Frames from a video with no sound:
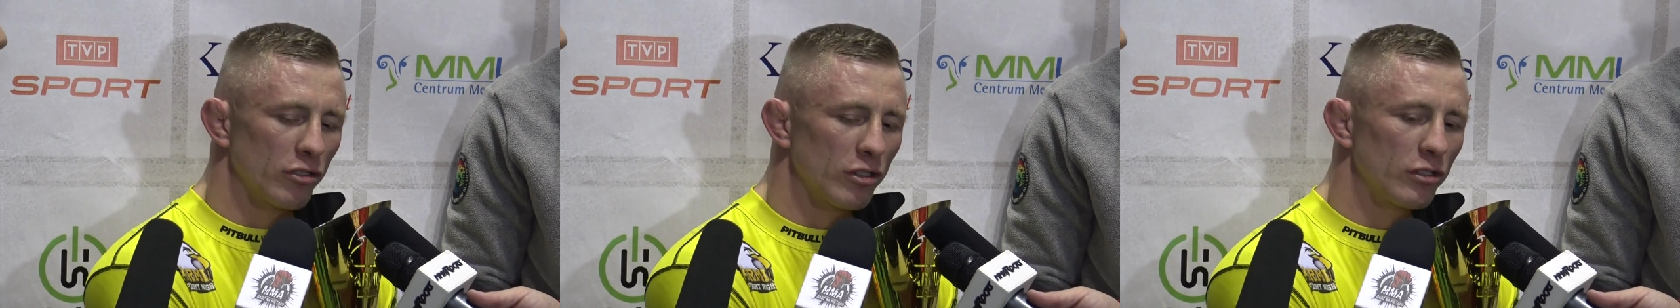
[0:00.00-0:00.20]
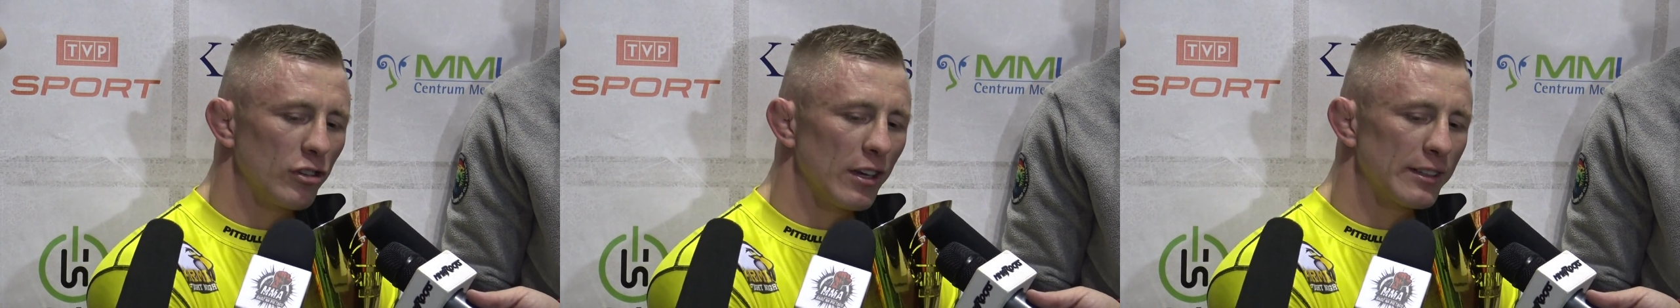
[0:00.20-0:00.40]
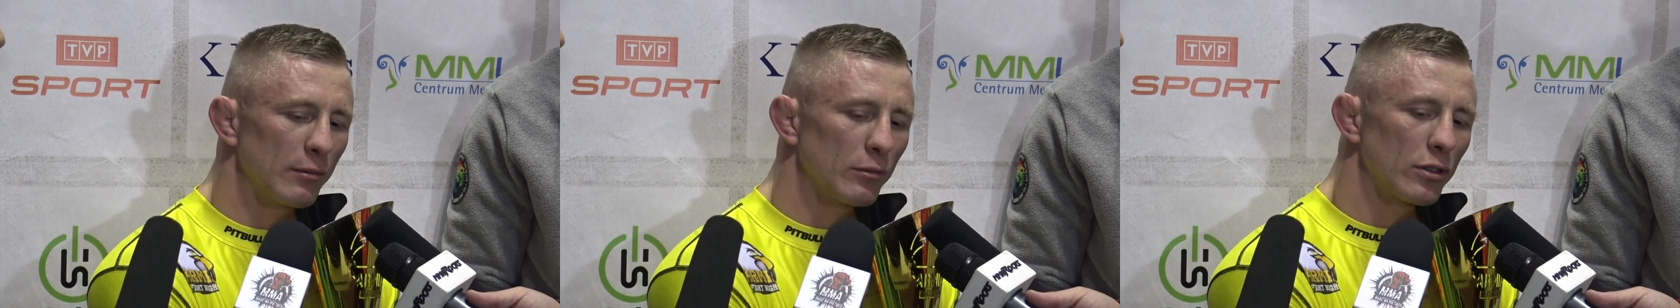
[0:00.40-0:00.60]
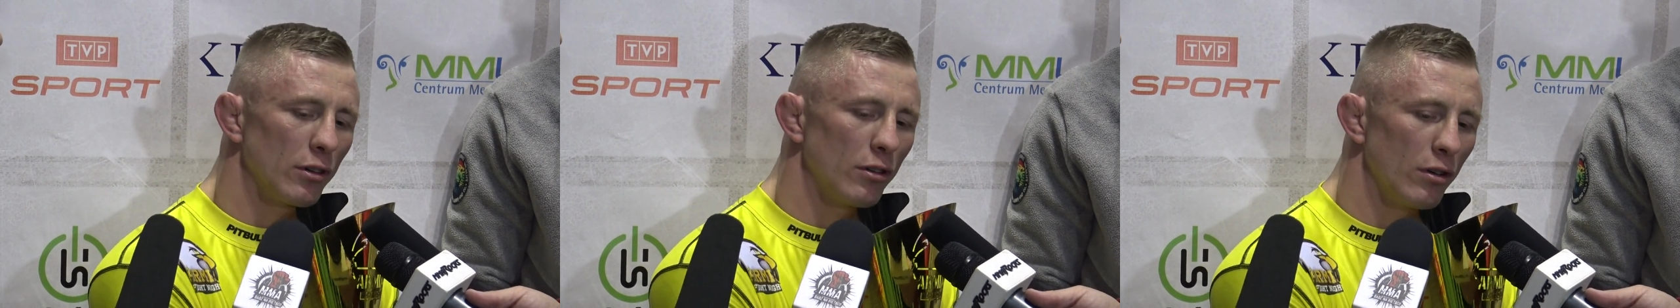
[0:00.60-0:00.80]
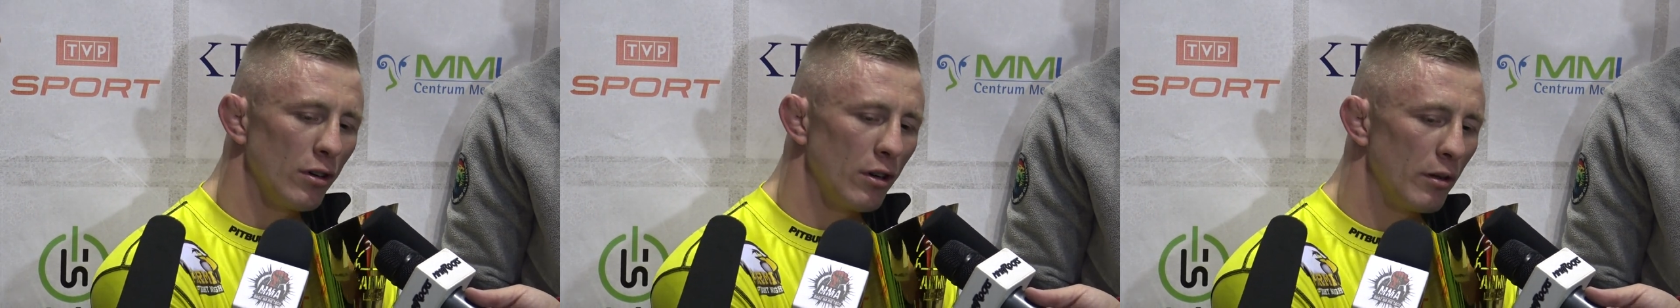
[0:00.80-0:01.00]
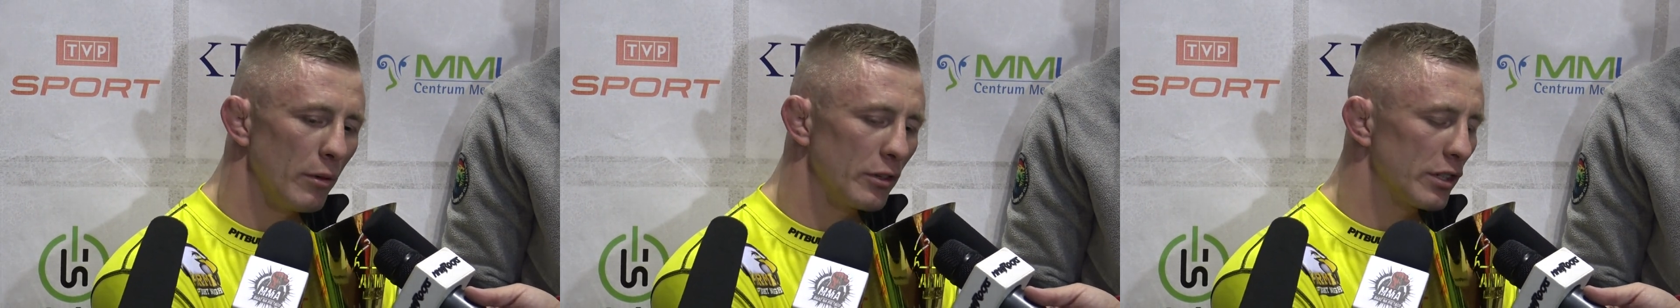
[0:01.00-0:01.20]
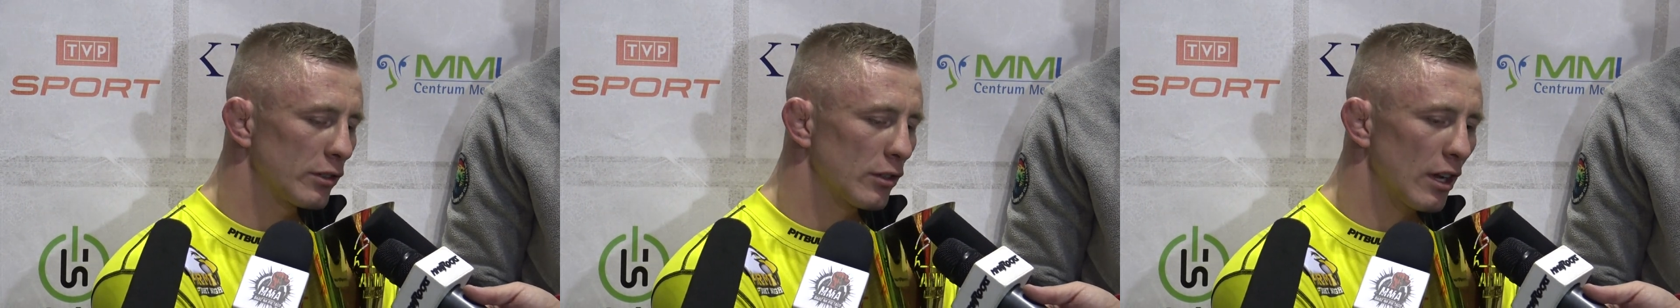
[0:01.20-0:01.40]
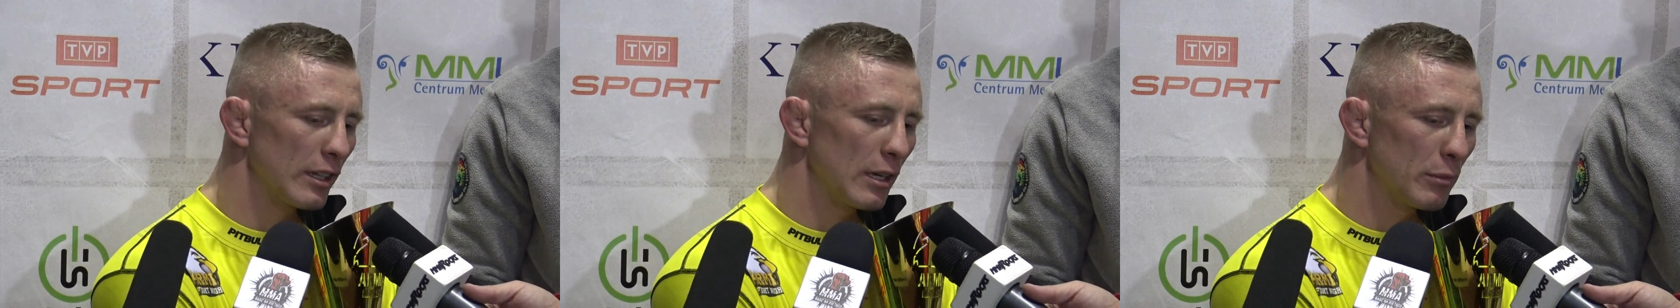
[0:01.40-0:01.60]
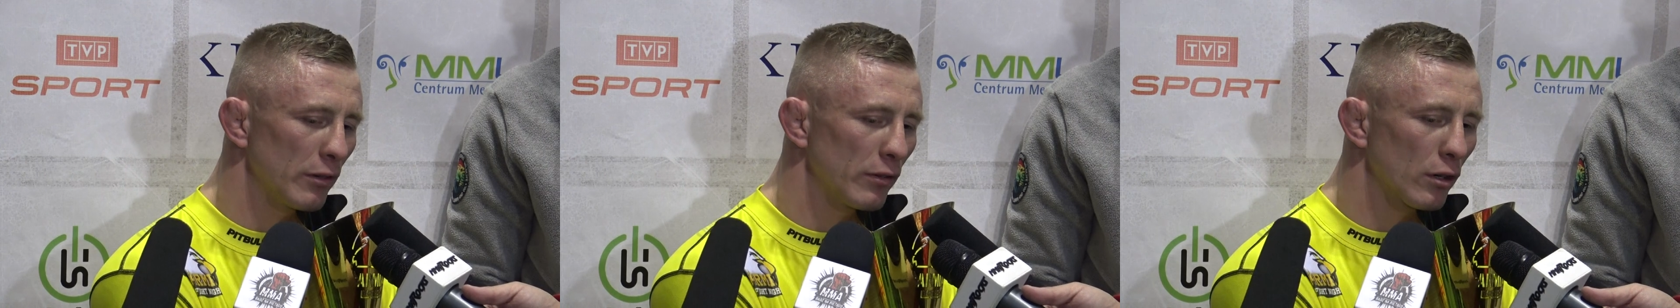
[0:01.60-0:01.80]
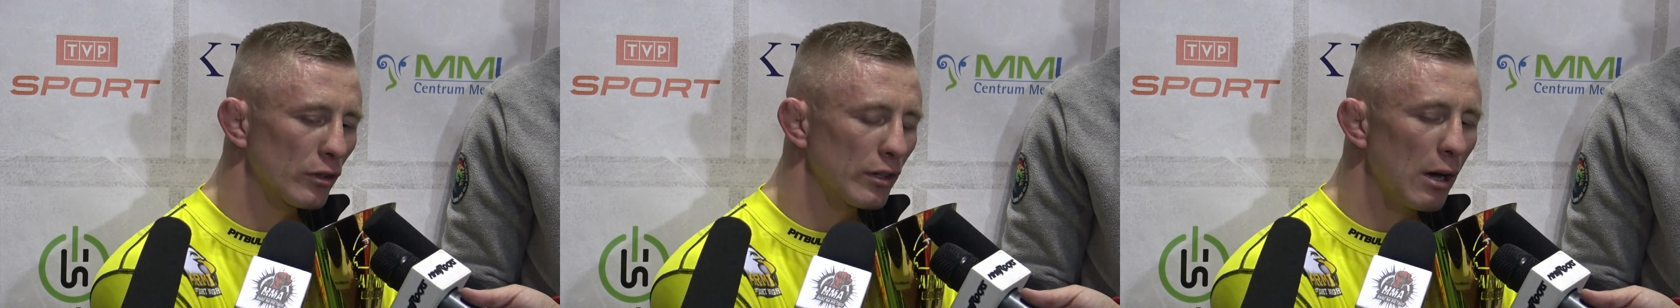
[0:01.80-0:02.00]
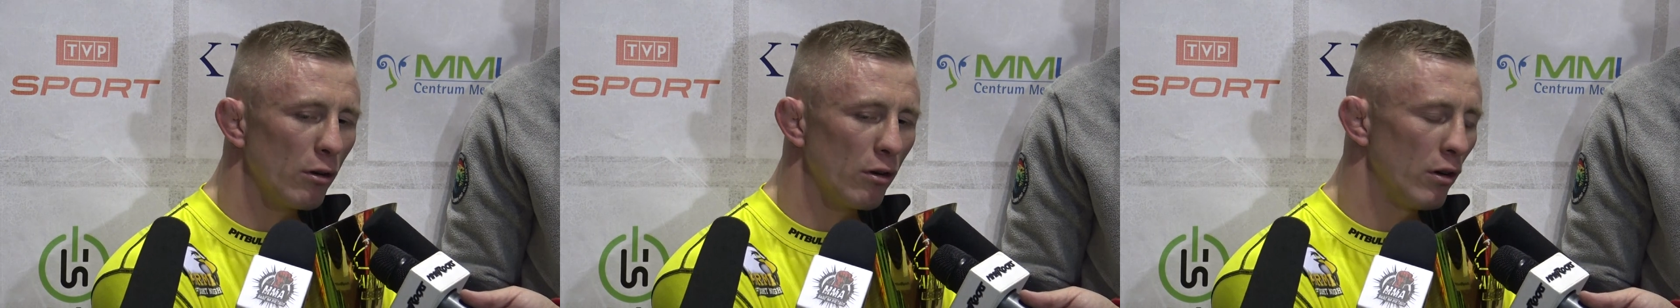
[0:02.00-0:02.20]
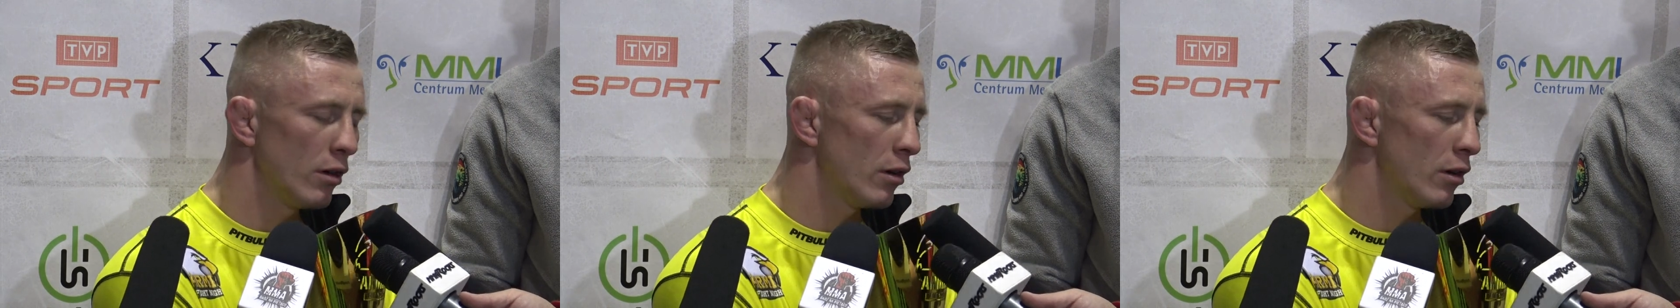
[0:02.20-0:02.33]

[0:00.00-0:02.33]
że z czasem to będzie coraz lepiej wyglądało.